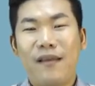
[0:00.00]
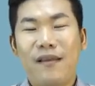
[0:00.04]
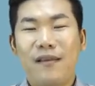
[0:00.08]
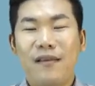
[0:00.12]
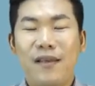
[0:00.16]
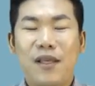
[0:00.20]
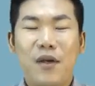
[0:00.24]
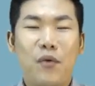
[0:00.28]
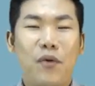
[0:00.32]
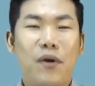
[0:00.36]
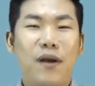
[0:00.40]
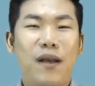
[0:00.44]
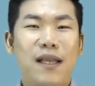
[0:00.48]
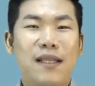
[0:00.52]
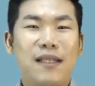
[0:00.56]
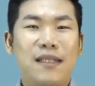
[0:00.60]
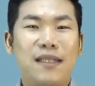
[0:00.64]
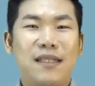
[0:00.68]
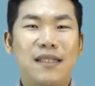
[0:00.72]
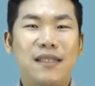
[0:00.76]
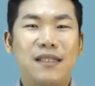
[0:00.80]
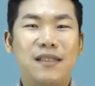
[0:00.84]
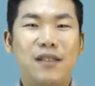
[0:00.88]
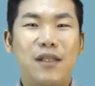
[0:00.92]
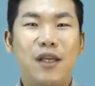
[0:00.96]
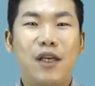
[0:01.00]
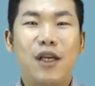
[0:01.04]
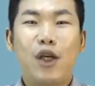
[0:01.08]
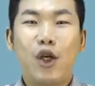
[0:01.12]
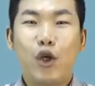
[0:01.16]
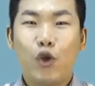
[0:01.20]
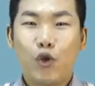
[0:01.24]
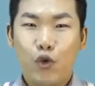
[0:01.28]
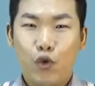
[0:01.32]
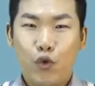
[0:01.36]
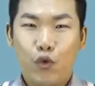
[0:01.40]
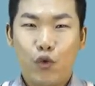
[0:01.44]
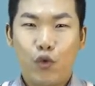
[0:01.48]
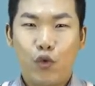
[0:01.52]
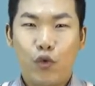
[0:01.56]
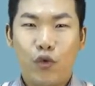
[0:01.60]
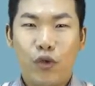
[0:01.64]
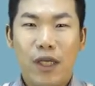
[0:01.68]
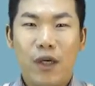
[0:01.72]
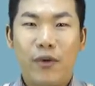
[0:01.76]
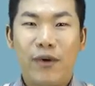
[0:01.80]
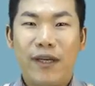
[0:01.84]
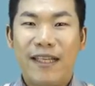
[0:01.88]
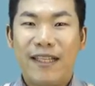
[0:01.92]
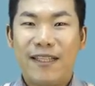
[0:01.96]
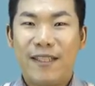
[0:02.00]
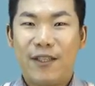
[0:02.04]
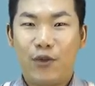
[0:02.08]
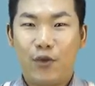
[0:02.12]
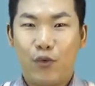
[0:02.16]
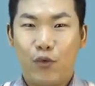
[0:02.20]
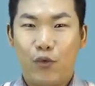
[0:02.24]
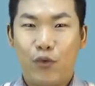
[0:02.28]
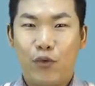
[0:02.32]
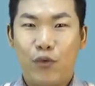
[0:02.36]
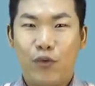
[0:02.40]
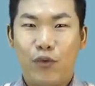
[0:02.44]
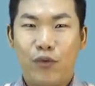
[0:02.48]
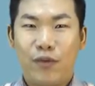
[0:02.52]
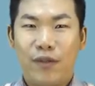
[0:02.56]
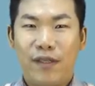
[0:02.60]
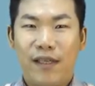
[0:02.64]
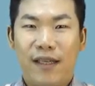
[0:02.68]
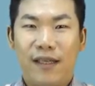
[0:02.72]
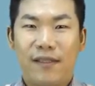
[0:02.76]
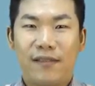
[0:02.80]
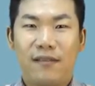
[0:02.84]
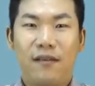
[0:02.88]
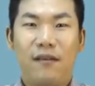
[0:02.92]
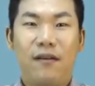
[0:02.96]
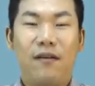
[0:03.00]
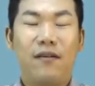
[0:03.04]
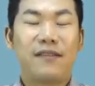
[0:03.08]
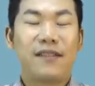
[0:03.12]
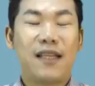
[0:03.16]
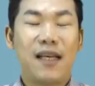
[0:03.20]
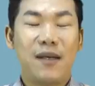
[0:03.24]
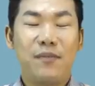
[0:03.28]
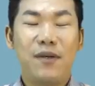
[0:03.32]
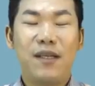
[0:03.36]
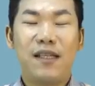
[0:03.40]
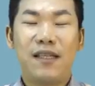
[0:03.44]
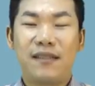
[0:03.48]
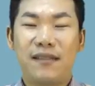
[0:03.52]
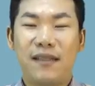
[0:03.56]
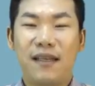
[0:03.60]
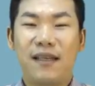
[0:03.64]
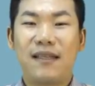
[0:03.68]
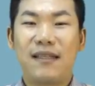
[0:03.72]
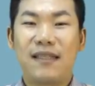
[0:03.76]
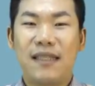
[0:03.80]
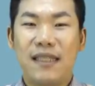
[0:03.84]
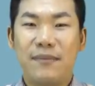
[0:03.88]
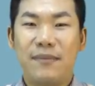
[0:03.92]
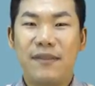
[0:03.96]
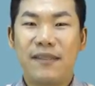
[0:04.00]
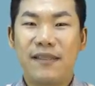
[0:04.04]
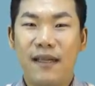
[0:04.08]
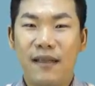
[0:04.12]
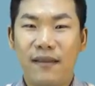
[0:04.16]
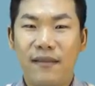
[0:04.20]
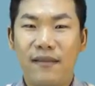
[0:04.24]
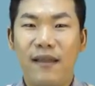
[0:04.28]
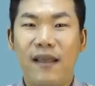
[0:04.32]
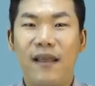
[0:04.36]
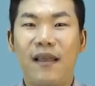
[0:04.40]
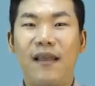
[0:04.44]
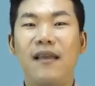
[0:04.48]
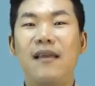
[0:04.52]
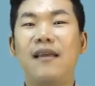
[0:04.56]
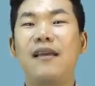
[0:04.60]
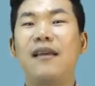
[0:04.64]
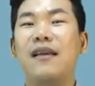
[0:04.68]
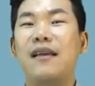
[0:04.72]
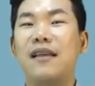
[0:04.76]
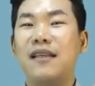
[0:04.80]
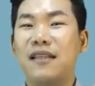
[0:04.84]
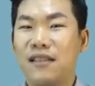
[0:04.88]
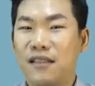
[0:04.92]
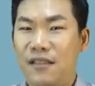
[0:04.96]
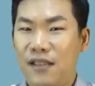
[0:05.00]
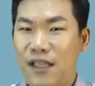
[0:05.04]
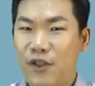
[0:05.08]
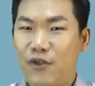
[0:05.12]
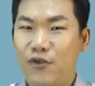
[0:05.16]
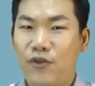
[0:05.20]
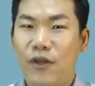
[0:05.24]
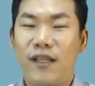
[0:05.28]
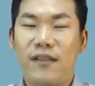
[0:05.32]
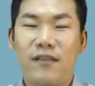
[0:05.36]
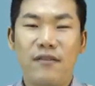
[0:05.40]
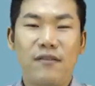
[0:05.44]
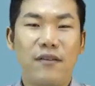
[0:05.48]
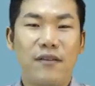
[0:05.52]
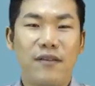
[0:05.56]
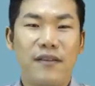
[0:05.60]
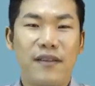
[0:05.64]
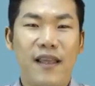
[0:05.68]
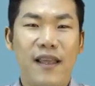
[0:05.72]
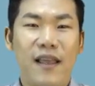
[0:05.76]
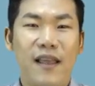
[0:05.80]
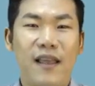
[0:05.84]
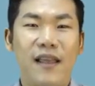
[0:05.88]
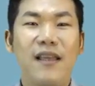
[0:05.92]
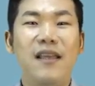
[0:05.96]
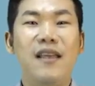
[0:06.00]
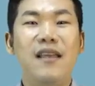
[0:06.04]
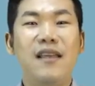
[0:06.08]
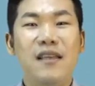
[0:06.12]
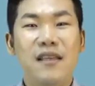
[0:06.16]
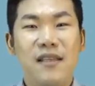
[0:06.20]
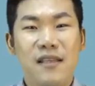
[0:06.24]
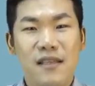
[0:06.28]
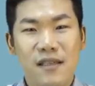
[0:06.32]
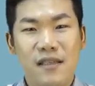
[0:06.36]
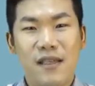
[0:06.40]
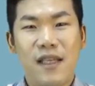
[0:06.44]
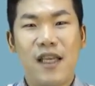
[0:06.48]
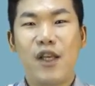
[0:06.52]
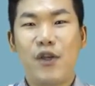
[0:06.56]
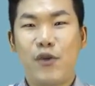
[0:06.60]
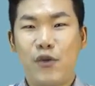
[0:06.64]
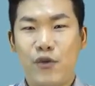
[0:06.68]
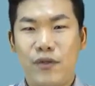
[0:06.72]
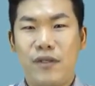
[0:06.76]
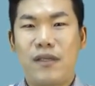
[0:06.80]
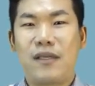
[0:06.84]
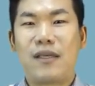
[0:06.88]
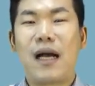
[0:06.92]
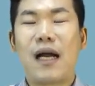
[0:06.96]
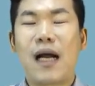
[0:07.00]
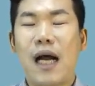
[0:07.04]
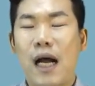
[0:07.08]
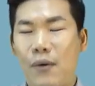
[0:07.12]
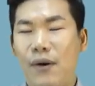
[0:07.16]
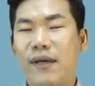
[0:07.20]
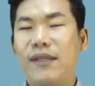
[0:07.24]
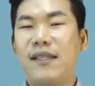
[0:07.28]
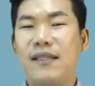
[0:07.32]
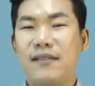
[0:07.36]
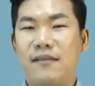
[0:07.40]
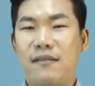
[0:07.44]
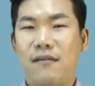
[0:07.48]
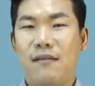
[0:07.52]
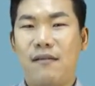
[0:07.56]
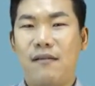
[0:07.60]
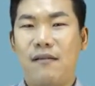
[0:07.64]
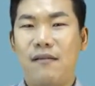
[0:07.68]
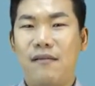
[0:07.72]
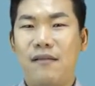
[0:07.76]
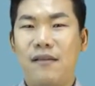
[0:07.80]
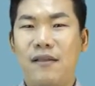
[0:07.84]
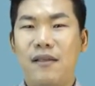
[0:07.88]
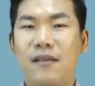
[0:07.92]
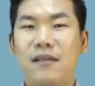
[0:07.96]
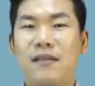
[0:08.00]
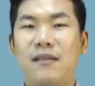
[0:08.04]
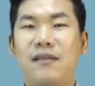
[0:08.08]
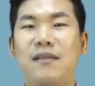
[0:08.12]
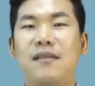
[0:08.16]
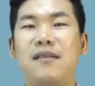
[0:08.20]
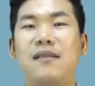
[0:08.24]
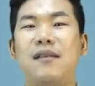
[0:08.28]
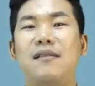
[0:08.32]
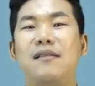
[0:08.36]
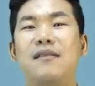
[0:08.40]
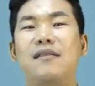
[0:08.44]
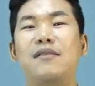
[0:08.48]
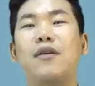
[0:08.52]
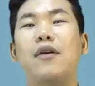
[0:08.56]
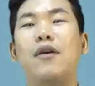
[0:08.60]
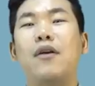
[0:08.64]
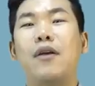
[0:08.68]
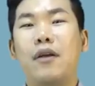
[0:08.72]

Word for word: 이게 원래는 투기과일지구에서 3억 이상의 집을 살 때 제출하던 건데 이게 규제가 강화돼서 이제는